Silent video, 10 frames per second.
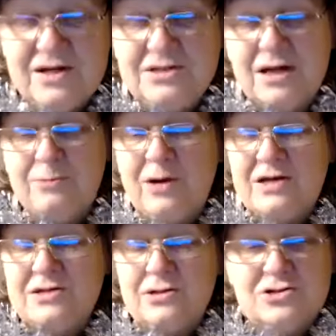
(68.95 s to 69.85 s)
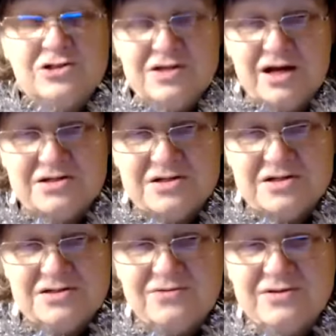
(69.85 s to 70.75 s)
Некоторые праздники очень
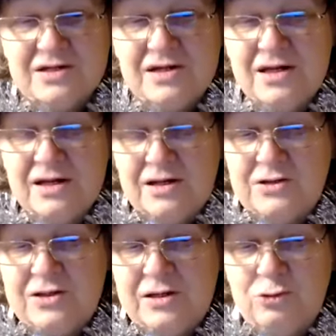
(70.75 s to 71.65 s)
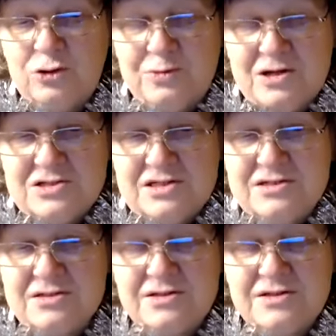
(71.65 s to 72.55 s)
торжественные и требуют
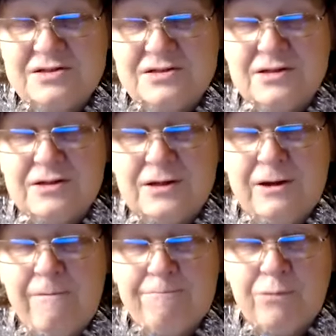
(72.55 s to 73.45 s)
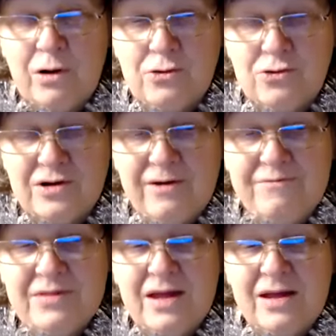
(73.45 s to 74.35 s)
почтительности и покоя.